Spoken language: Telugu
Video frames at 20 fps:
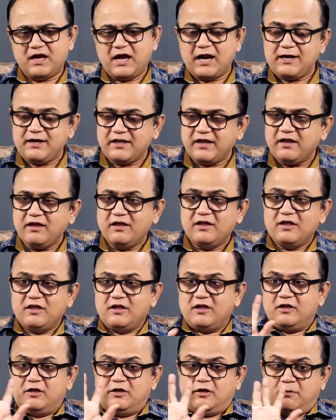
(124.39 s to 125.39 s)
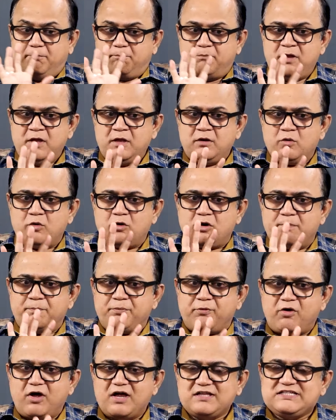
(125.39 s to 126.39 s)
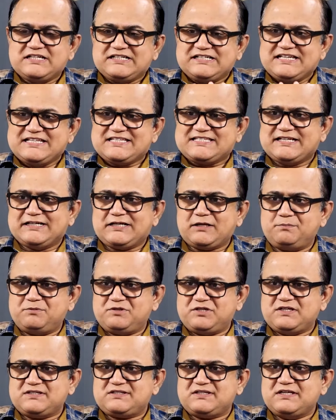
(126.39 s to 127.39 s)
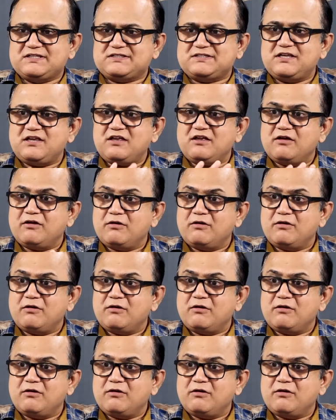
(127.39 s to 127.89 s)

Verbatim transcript: అంటే మీరు ఒక ప్రాజెక్ట్ని సెటప్ చేసేసి